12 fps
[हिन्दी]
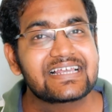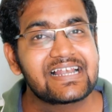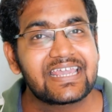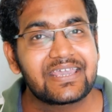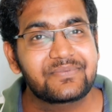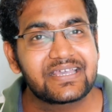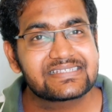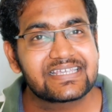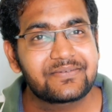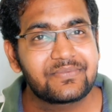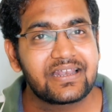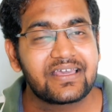चैनल ए
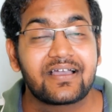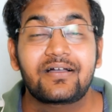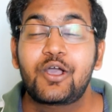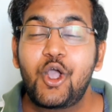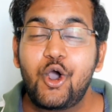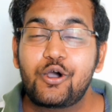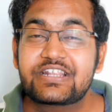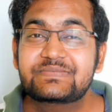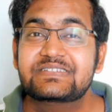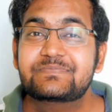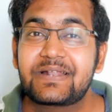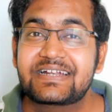ही मिलेगा और
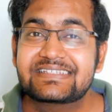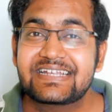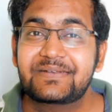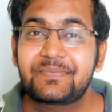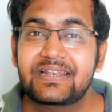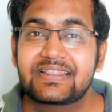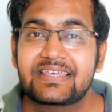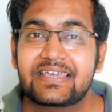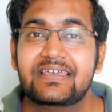इसमें स्प्लिट सीट मिलती